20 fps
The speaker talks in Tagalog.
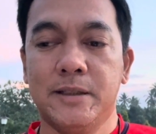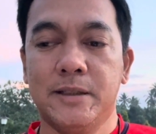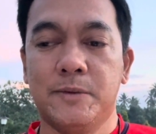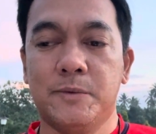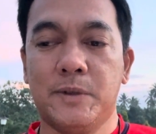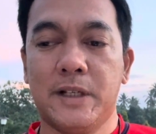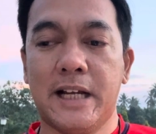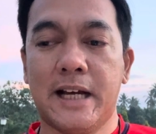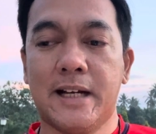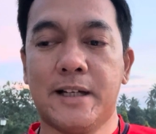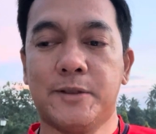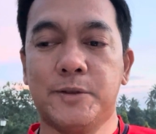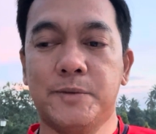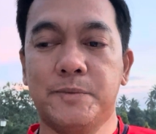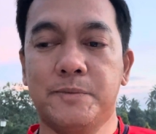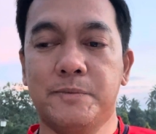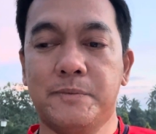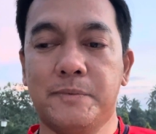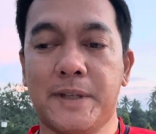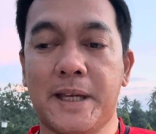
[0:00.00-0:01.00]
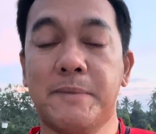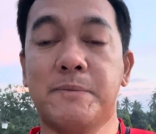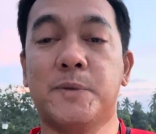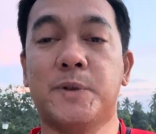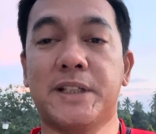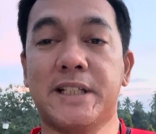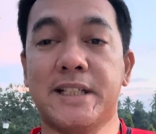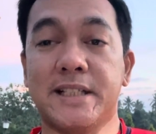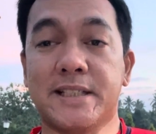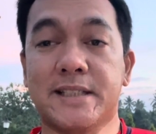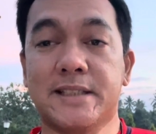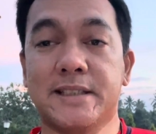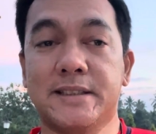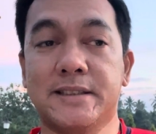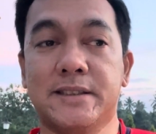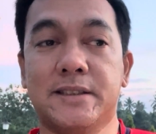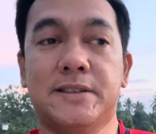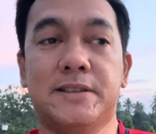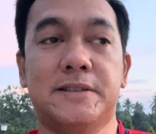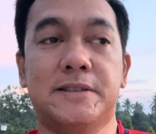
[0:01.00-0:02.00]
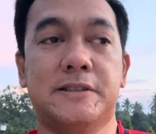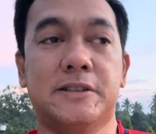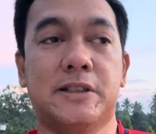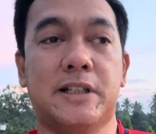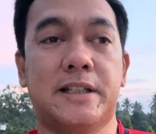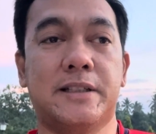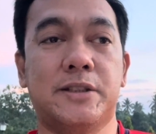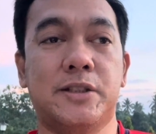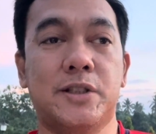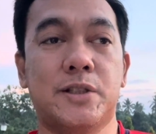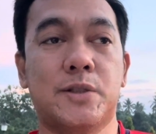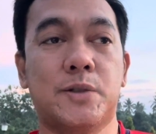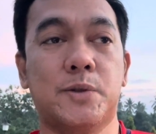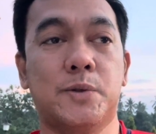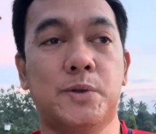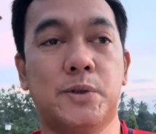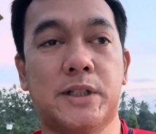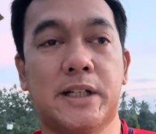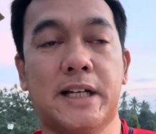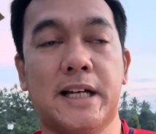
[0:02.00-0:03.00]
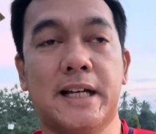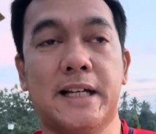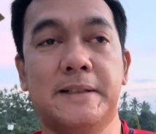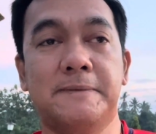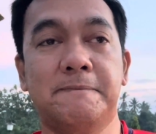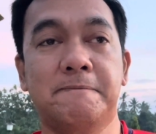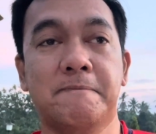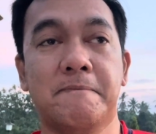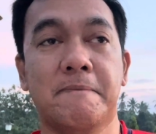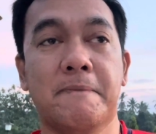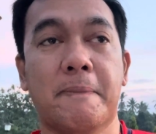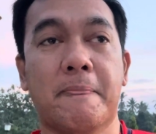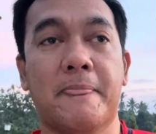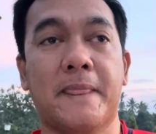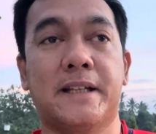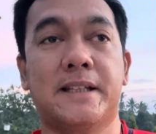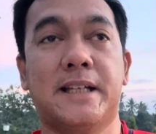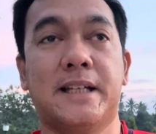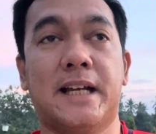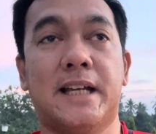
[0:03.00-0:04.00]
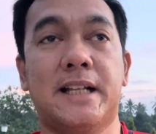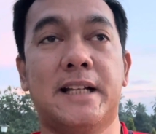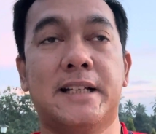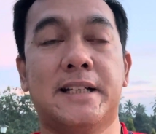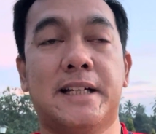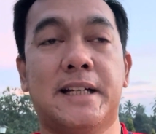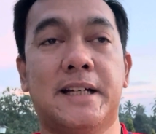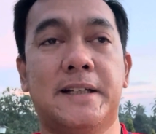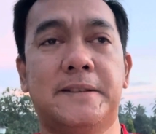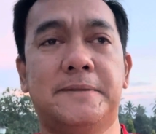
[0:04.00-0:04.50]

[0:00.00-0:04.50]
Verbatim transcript: wala akong memories. No? Ano yung itsura dahil nga